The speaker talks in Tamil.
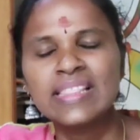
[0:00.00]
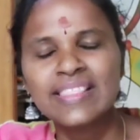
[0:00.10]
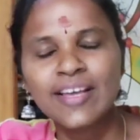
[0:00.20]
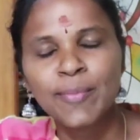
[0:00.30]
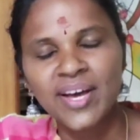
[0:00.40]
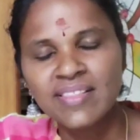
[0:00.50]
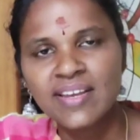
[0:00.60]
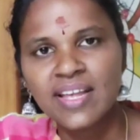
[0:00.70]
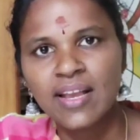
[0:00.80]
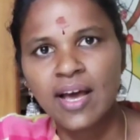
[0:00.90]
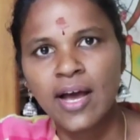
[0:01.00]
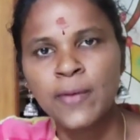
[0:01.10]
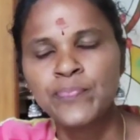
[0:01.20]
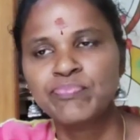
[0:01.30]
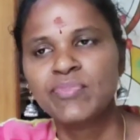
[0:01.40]
இந்த மாதிரி
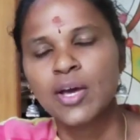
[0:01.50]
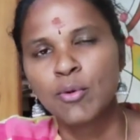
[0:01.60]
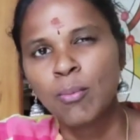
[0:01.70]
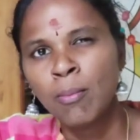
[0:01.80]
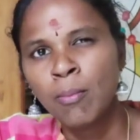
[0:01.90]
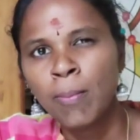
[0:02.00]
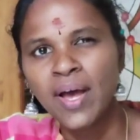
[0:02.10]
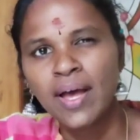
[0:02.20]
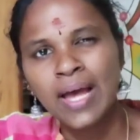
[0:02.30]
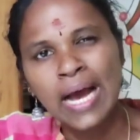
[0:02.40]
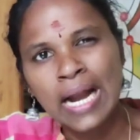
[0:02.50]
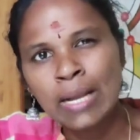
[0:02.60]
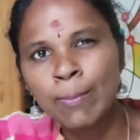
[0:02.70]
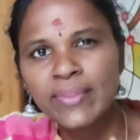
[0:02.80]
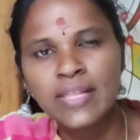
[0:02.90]
எல்லாம் நான் ரொம்ப
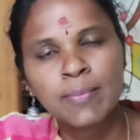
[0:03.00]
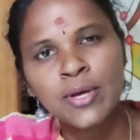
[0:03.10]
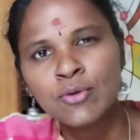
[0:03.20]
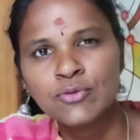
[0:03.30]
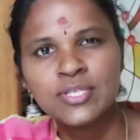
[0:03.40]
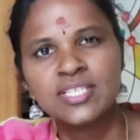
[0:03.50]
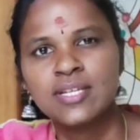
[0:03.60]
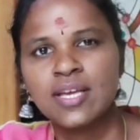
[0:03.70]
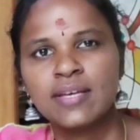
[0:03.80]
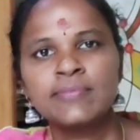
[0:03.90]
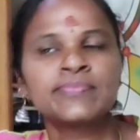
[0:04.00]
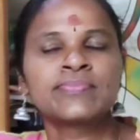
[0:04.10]
அல்பத்தனமா யோசிச்சுட்டுங்க